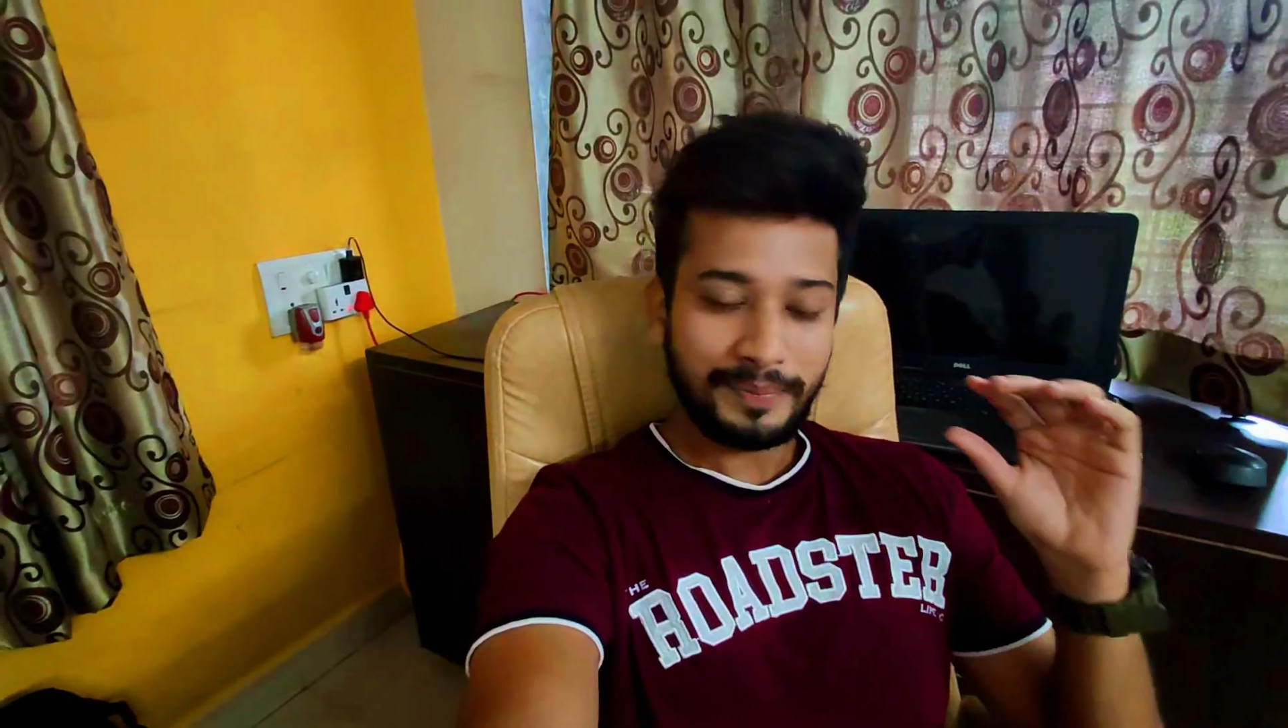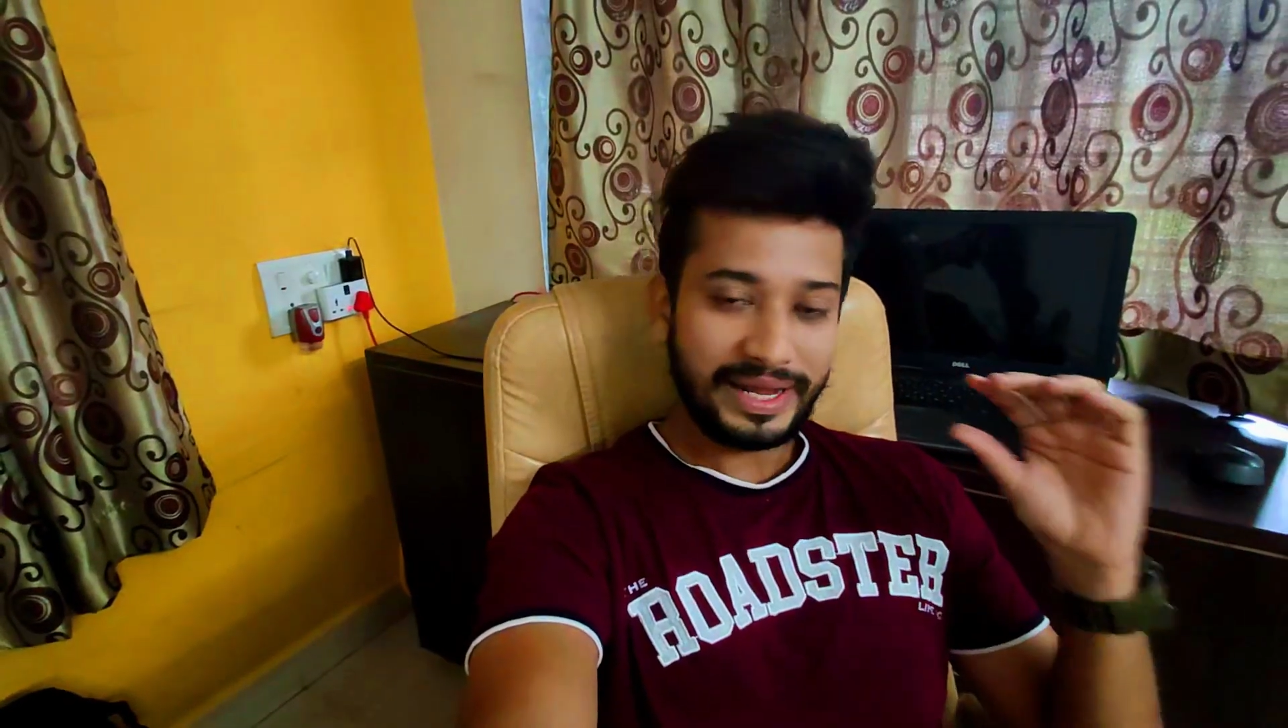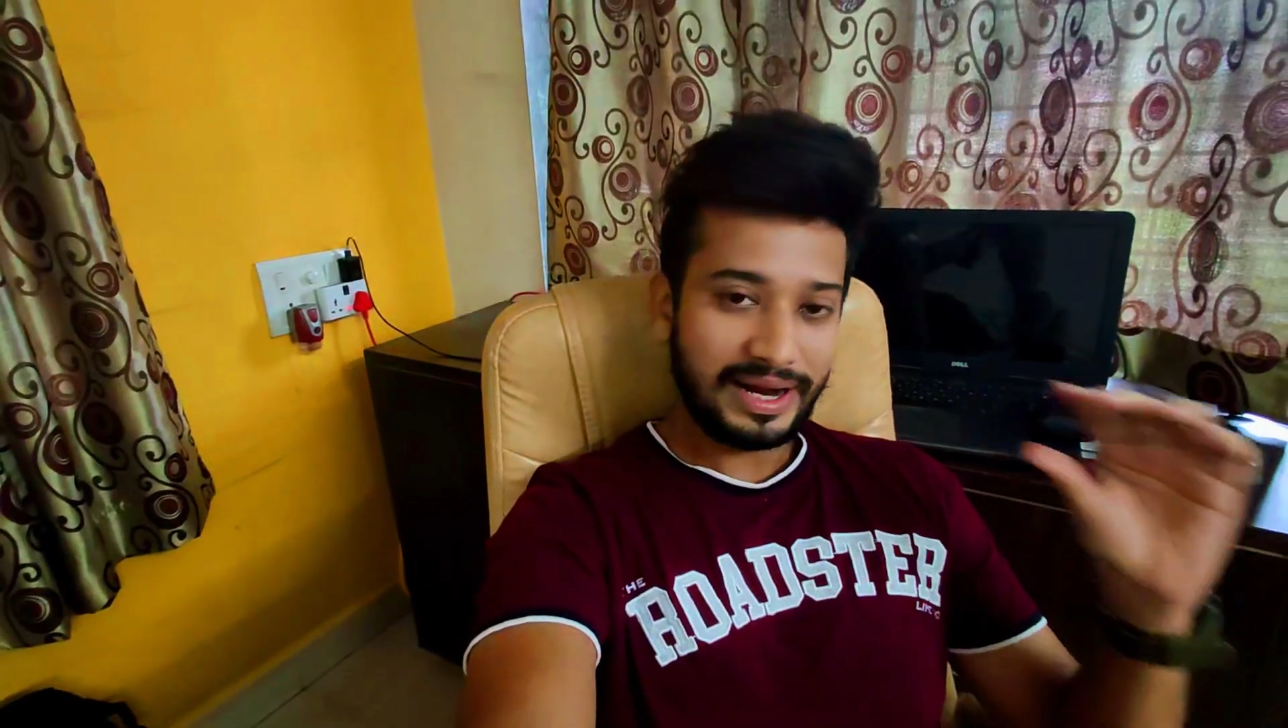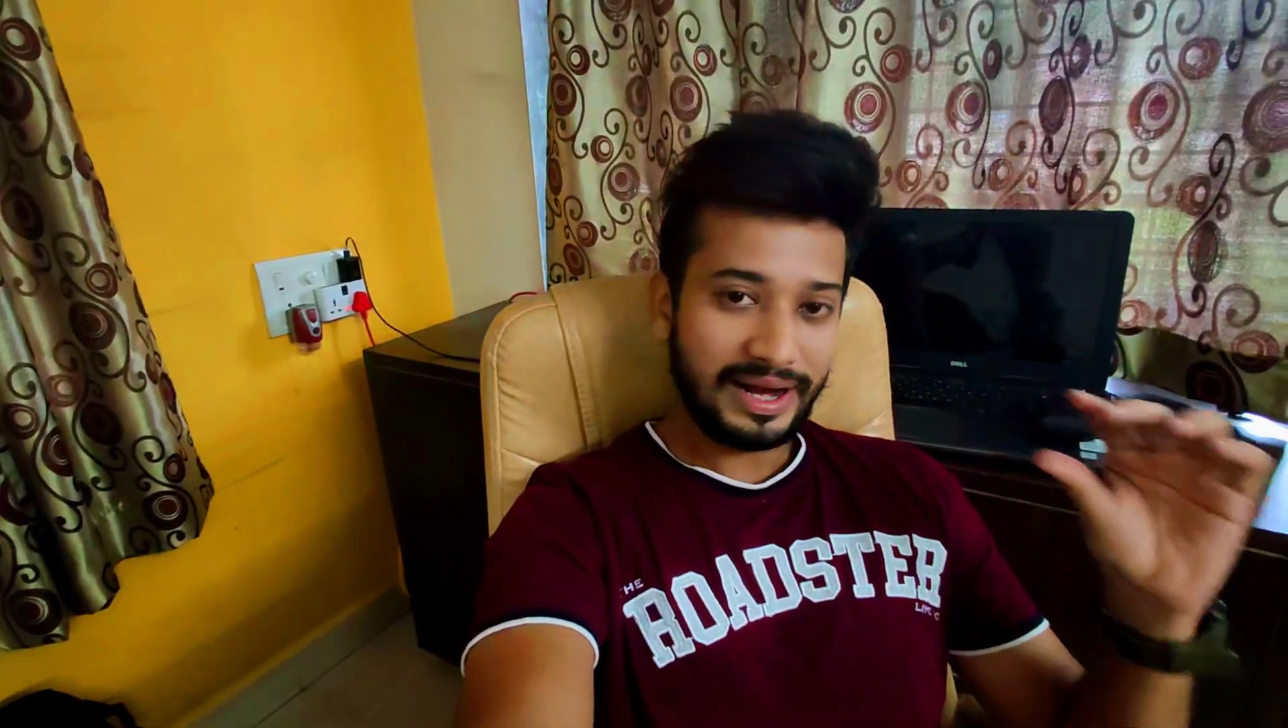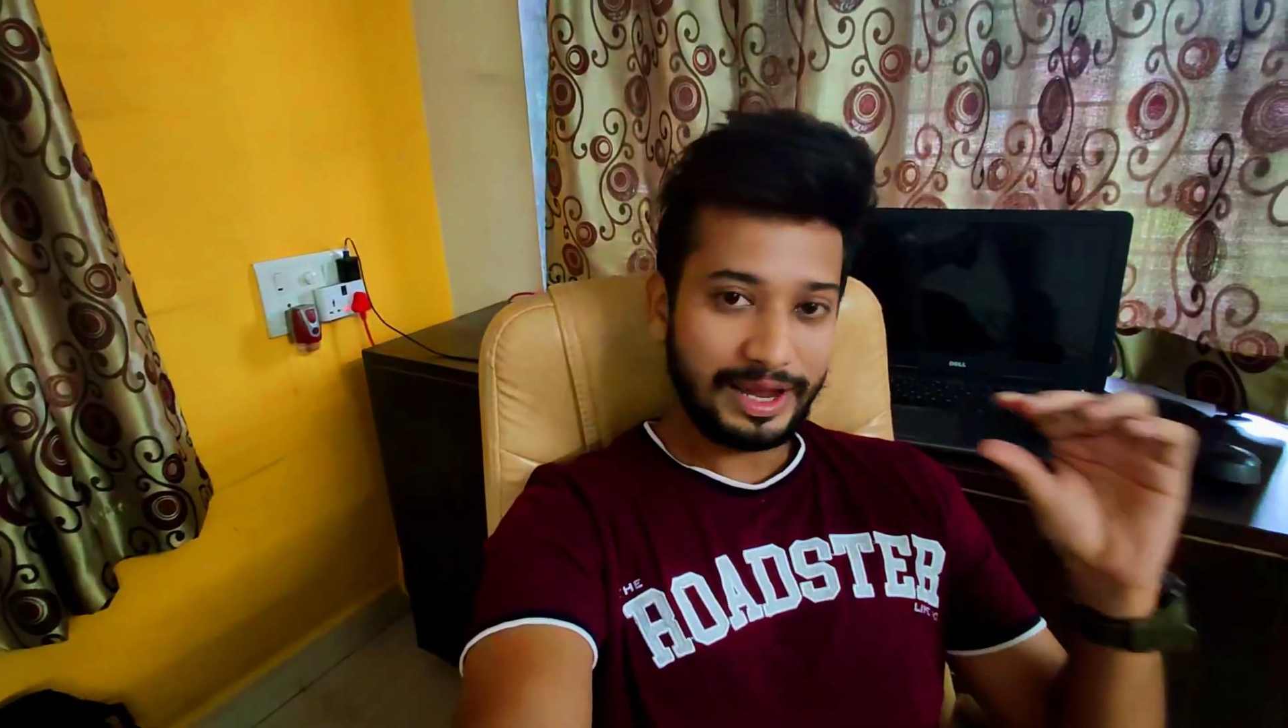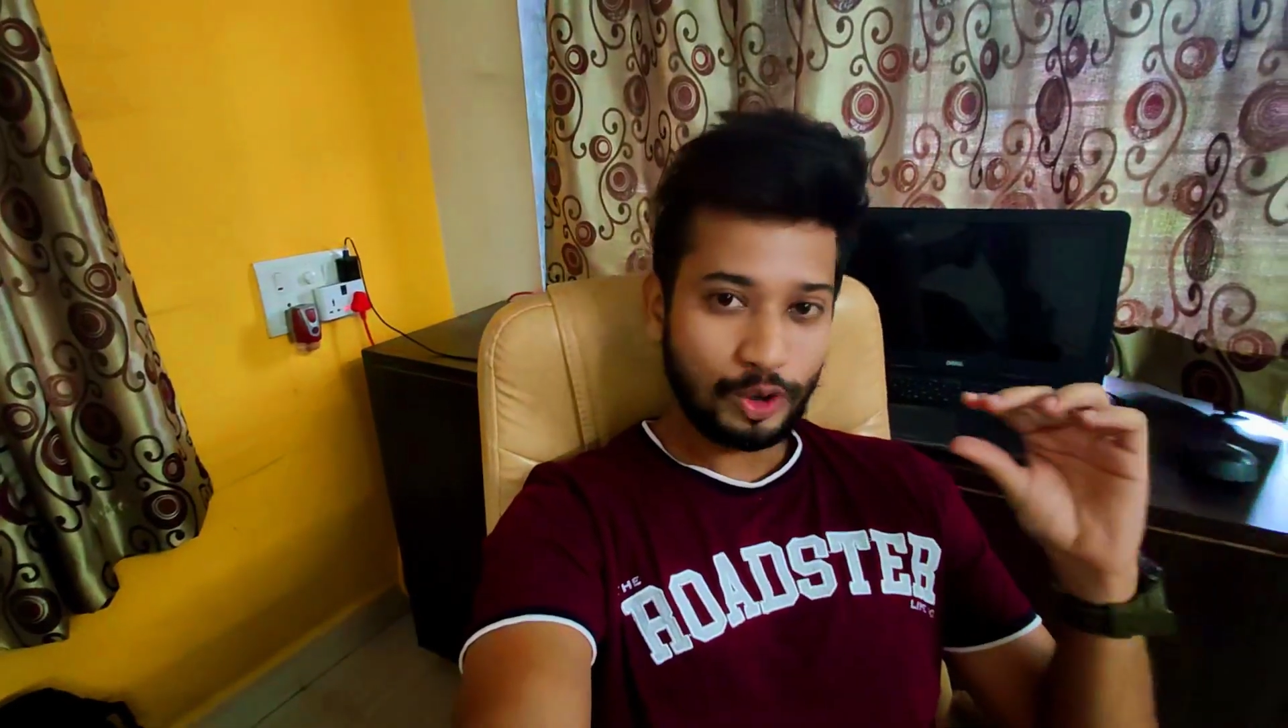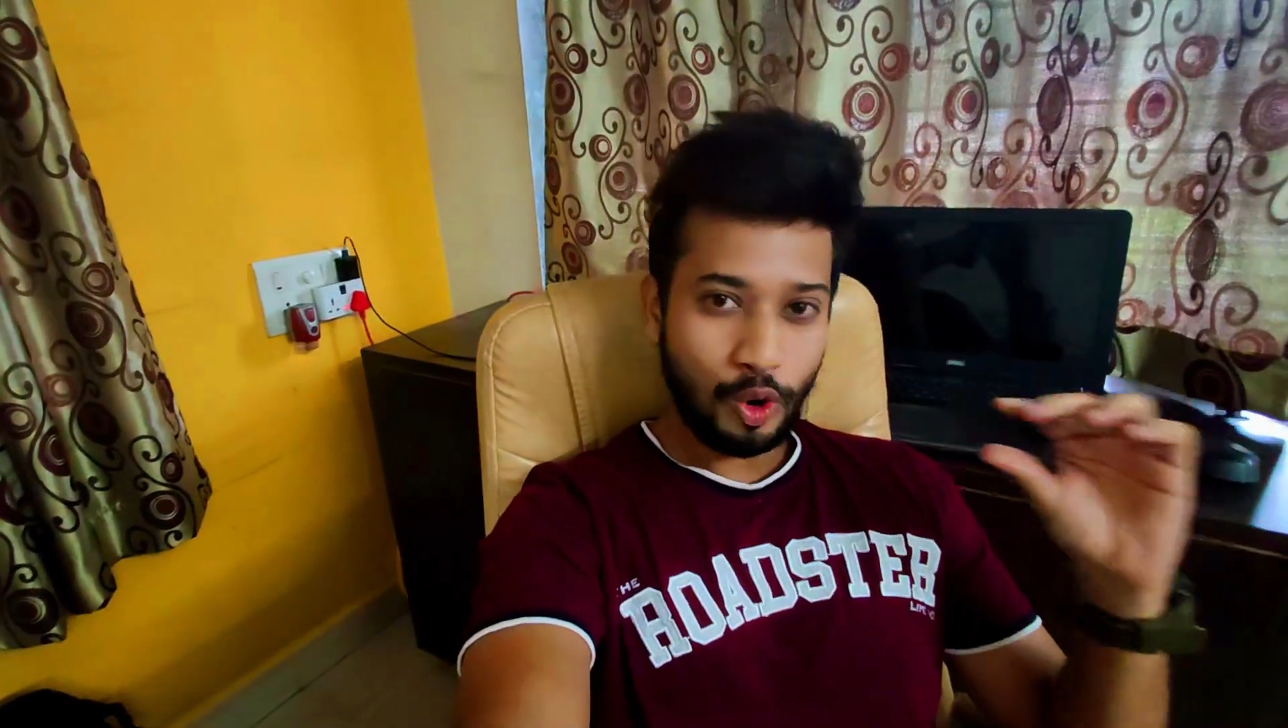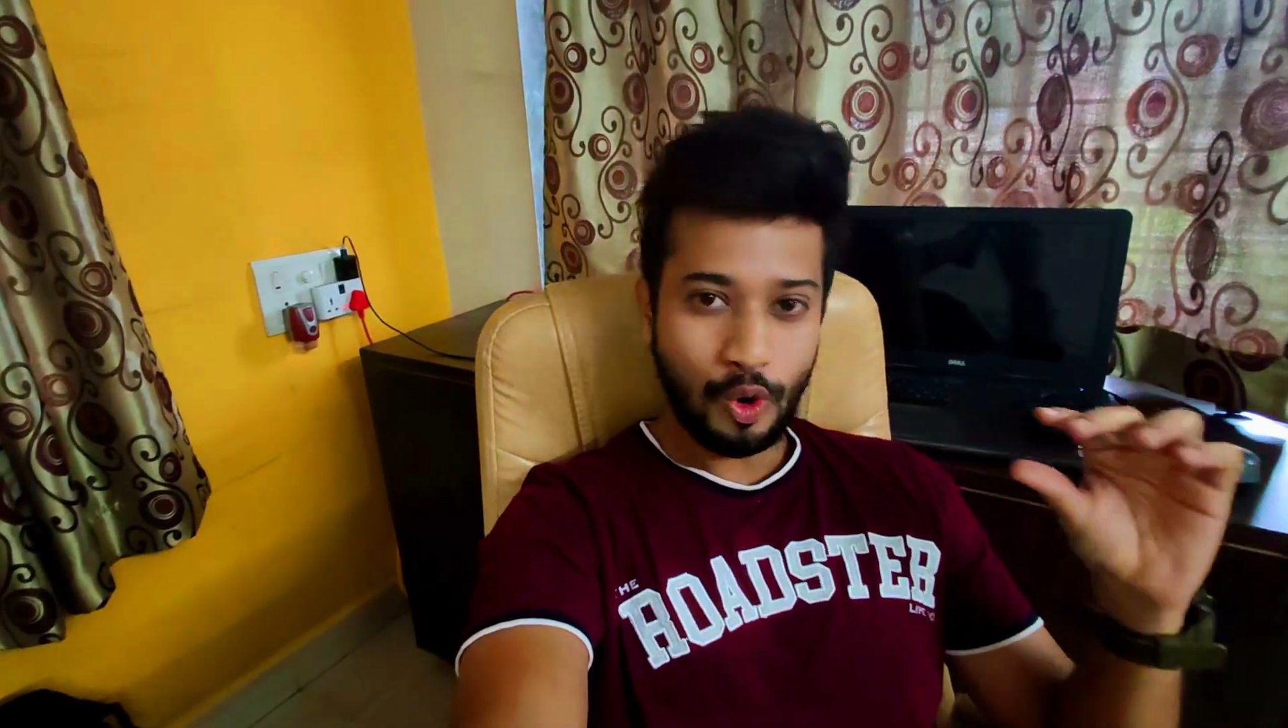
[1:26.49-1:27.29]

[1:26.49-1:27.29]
मेरा एक